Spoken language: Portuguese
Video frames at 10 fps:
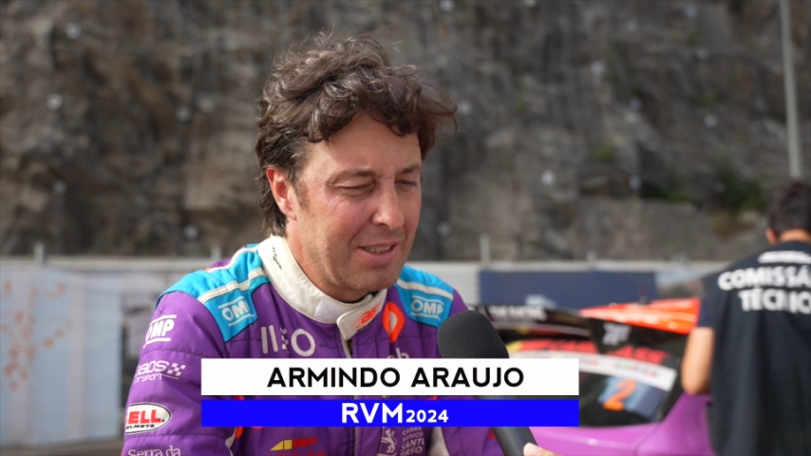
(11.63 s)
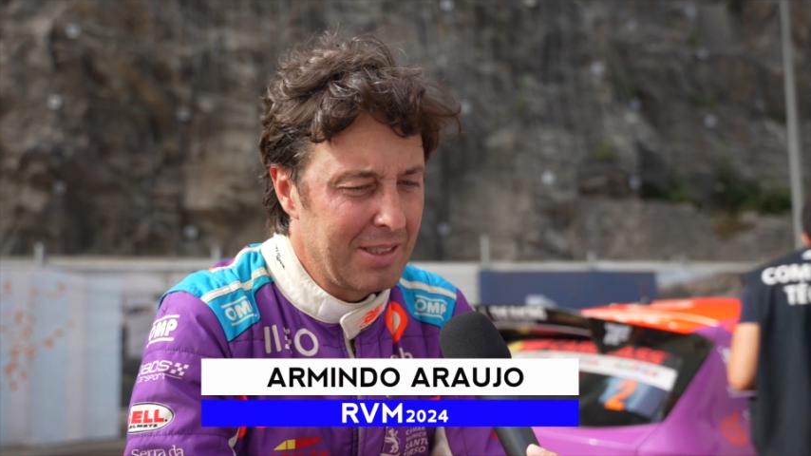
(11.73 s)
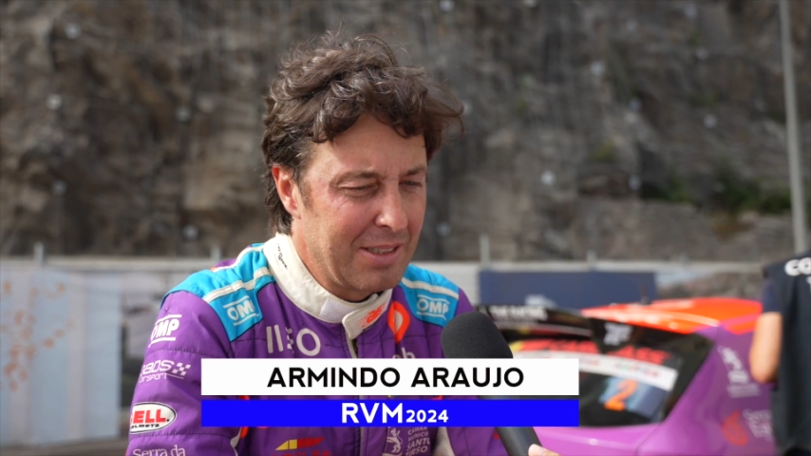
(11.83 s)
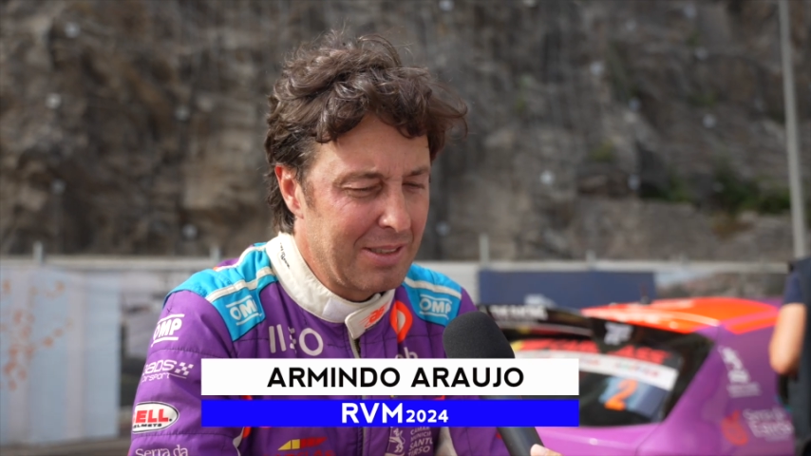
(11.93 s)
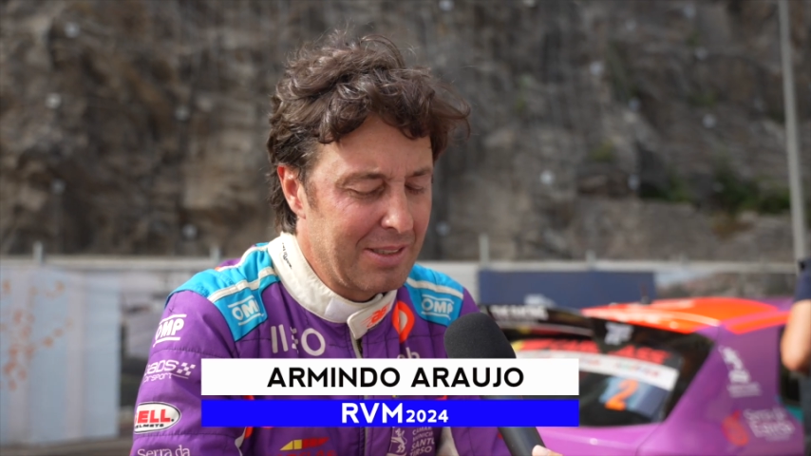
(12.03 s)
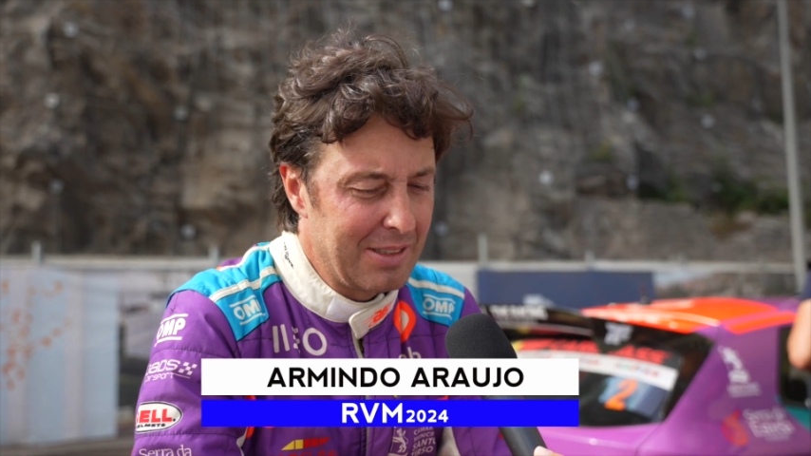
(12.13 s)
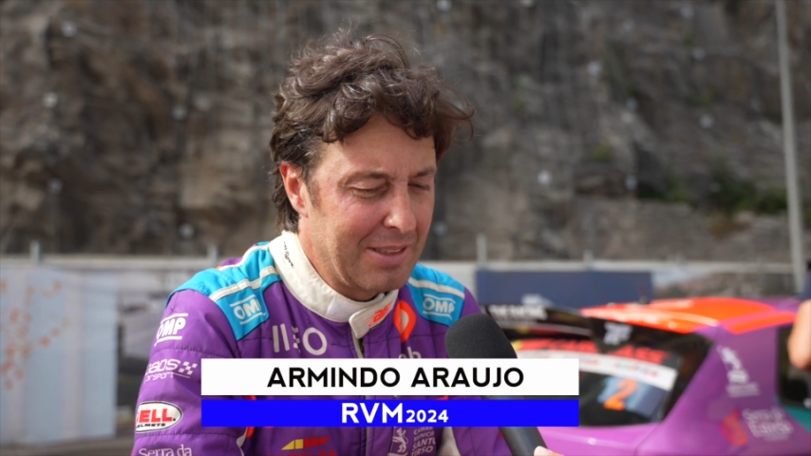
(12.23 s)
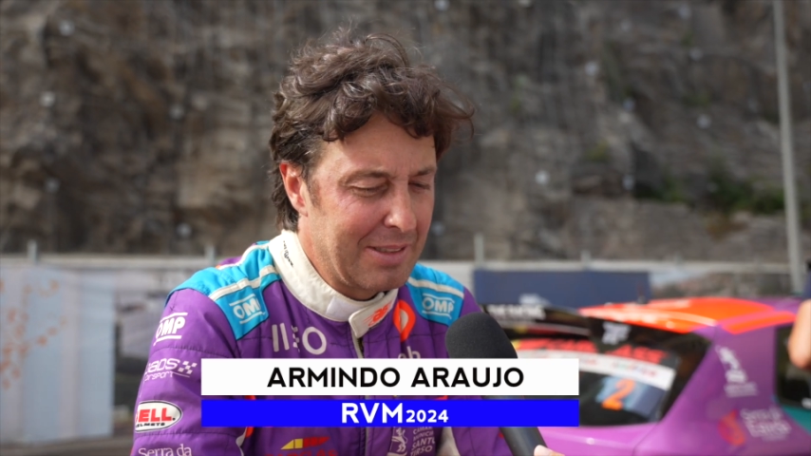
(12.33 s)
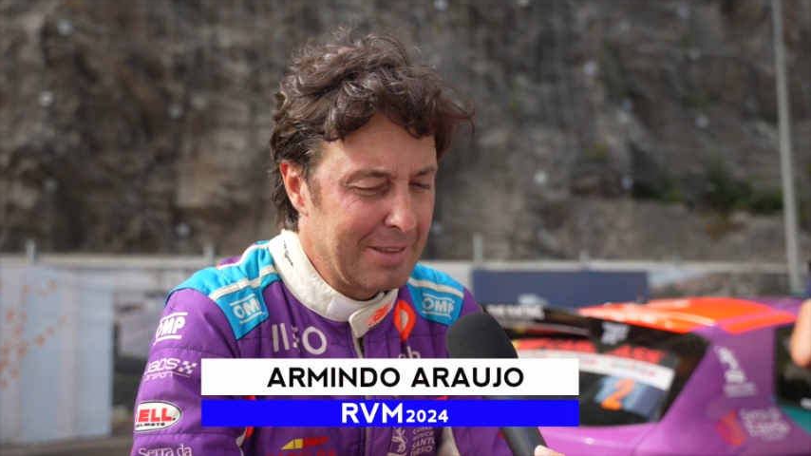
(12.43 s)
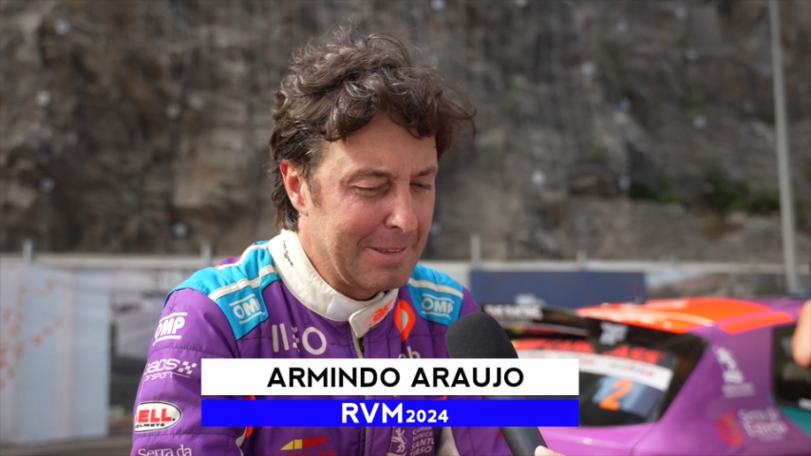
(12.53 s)

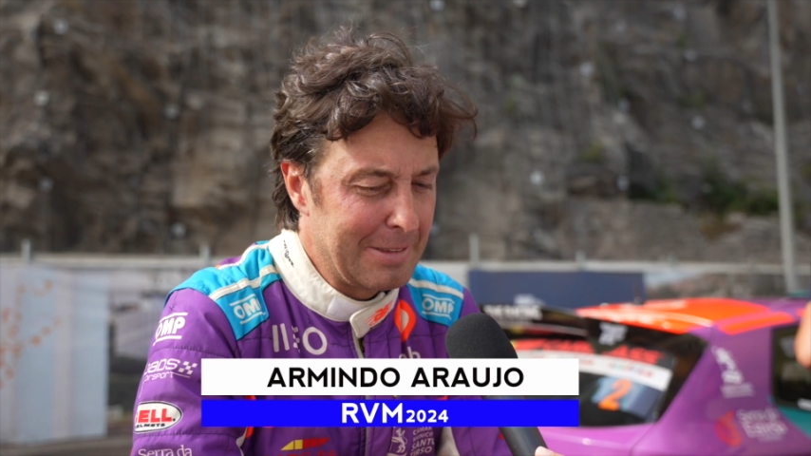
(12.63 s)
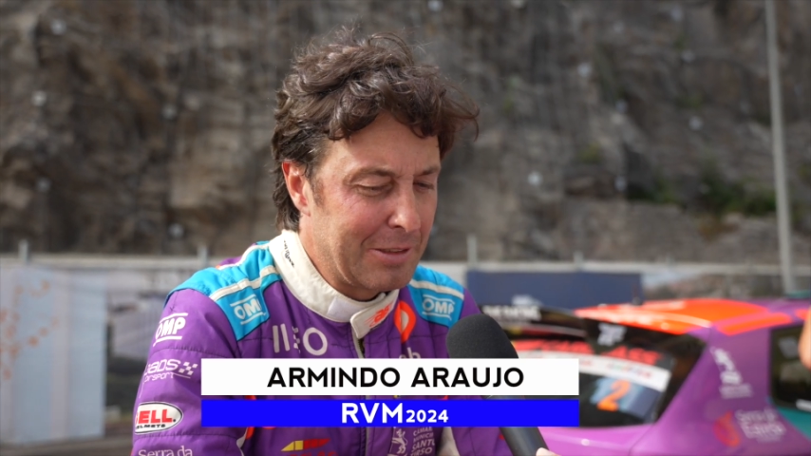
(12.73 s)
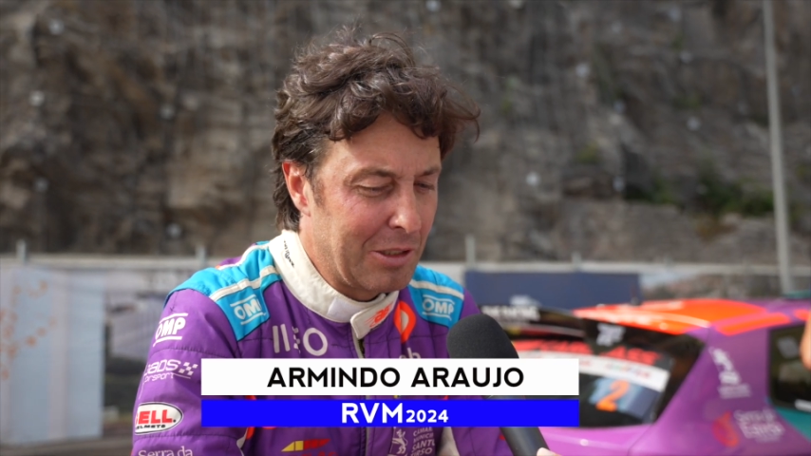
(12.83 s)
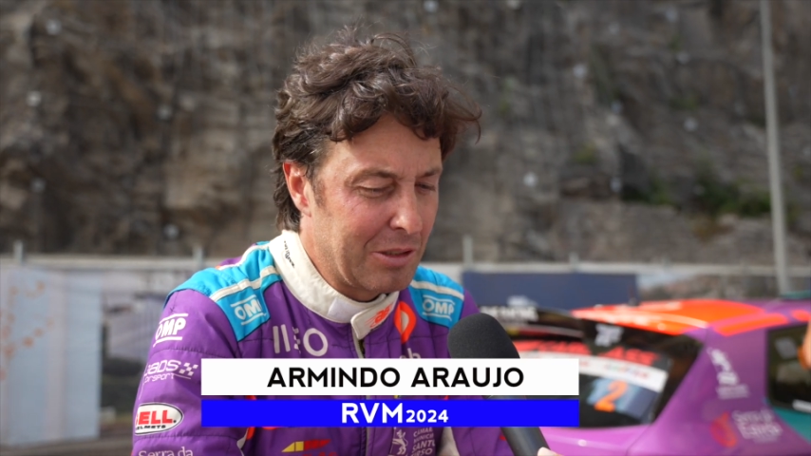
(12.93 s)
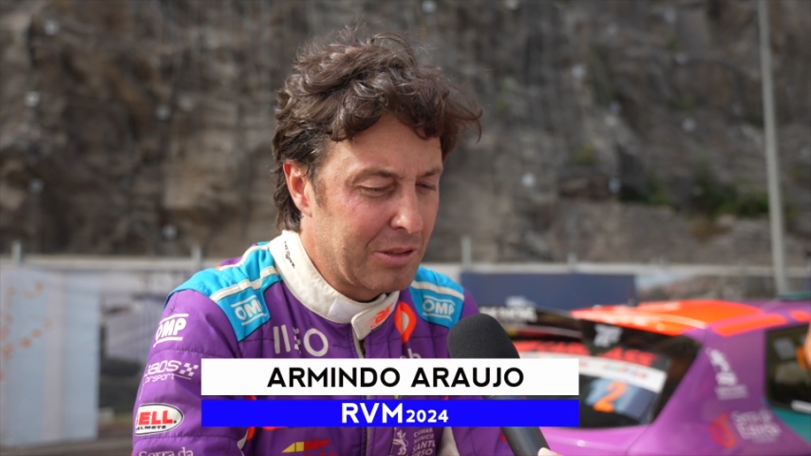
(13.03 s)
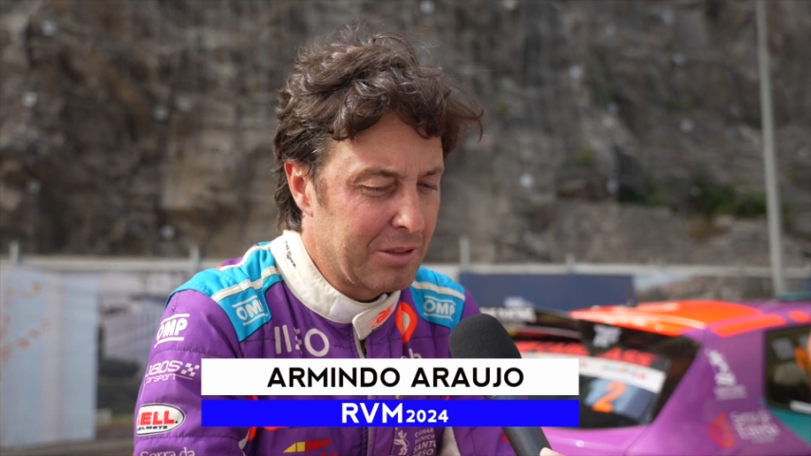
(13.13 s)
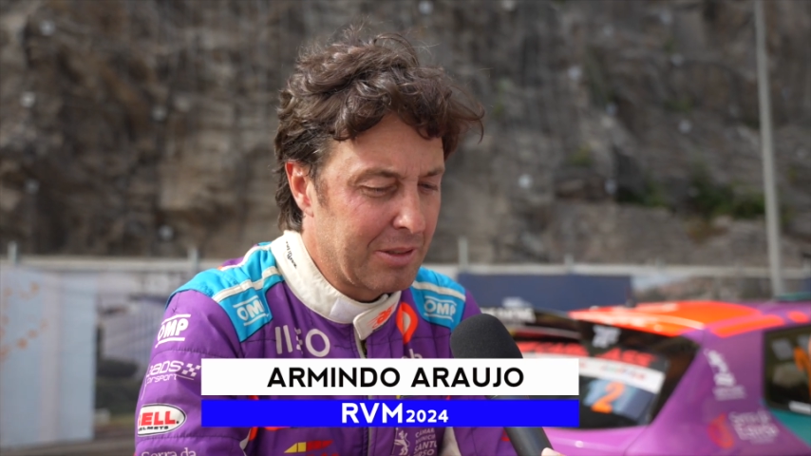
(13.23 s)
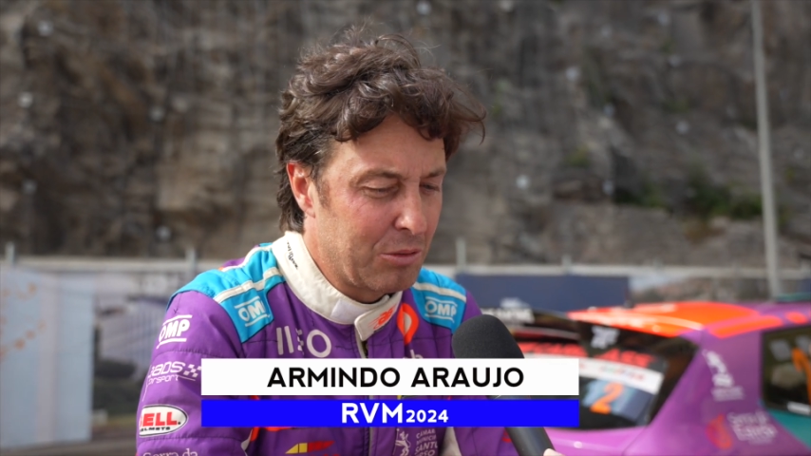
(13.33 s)
Eh, nós